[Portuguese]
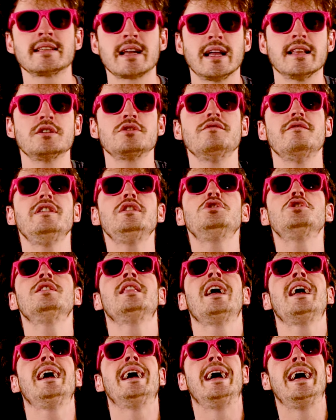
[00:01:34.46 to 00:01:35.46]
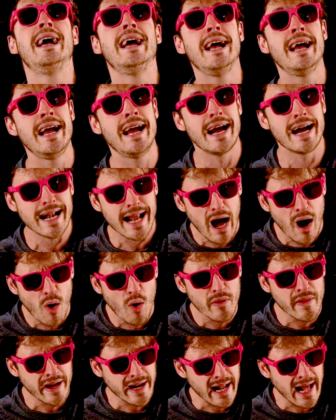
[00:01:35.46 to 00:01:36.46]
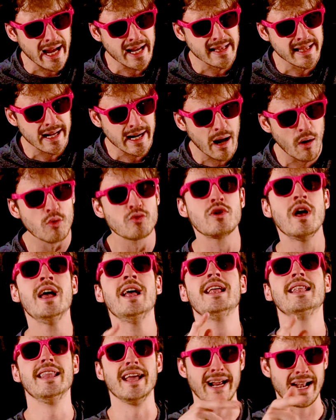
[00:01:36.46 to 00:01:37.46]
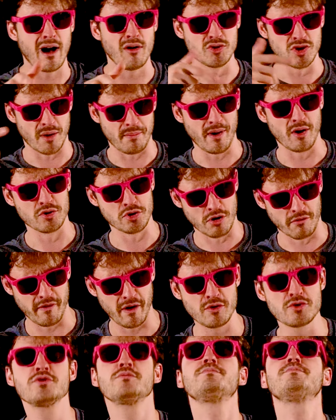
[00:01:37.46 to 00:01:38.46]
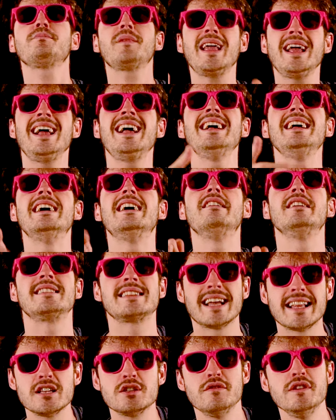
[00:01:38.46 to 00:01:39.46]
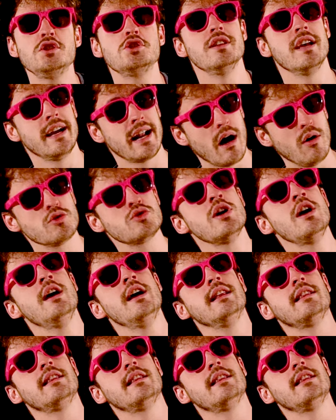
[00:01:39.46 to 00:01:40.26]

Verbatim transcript: escada de 20 degrau, degrau, degraus, degraus, chapéus, troféus, a ah, escada de 20 degraus.